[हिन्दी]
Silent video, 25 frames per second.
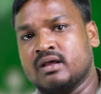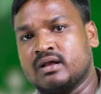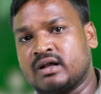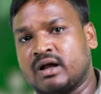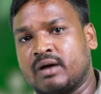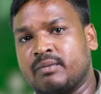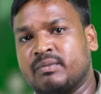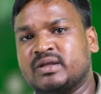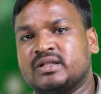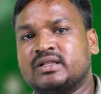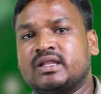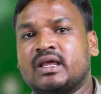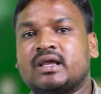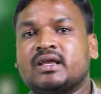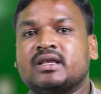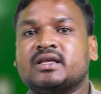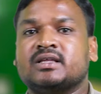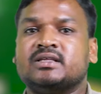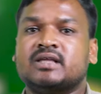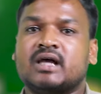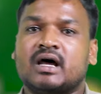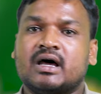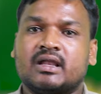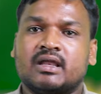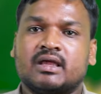कमी देखी
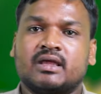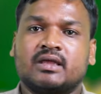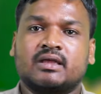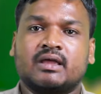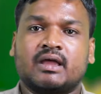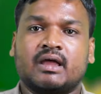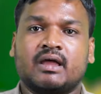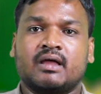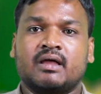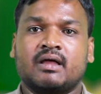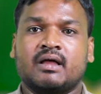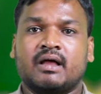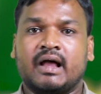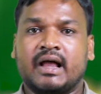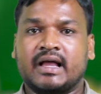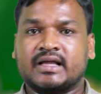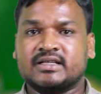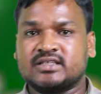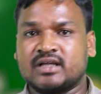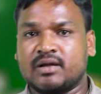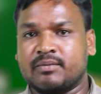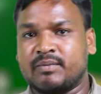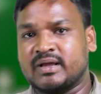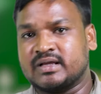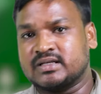जा रही है
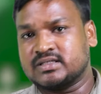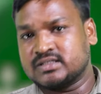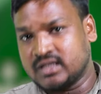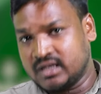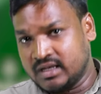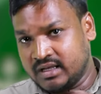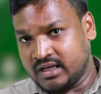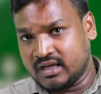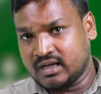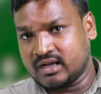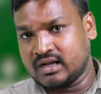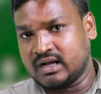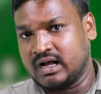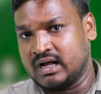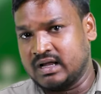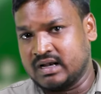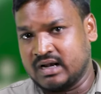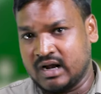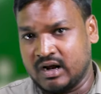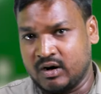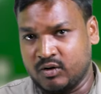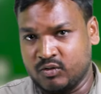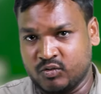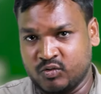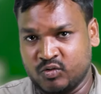ऐसा मैं इसलिए कह
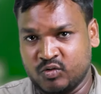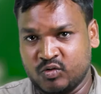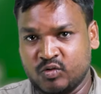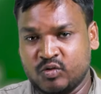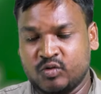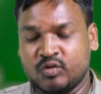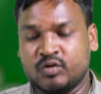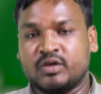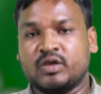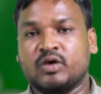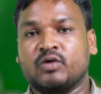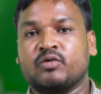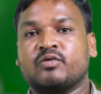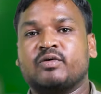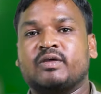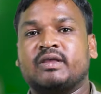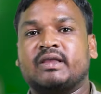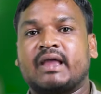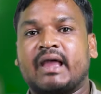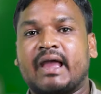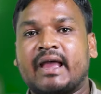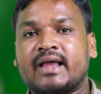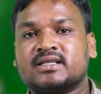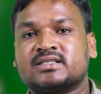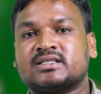रहा हूँ क्योंकि
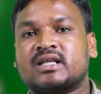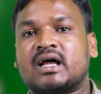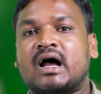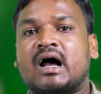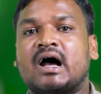ऐसा